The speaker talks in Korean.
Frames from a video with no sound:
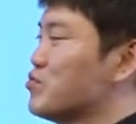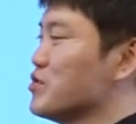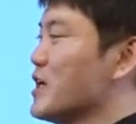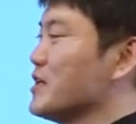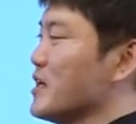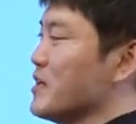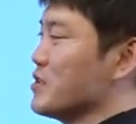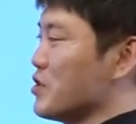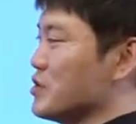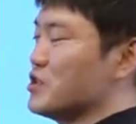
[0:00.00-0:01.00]
분야에
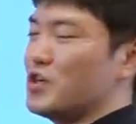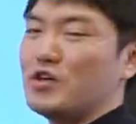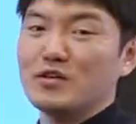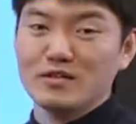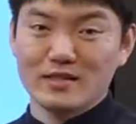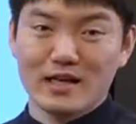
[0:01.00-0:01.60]
대한 열정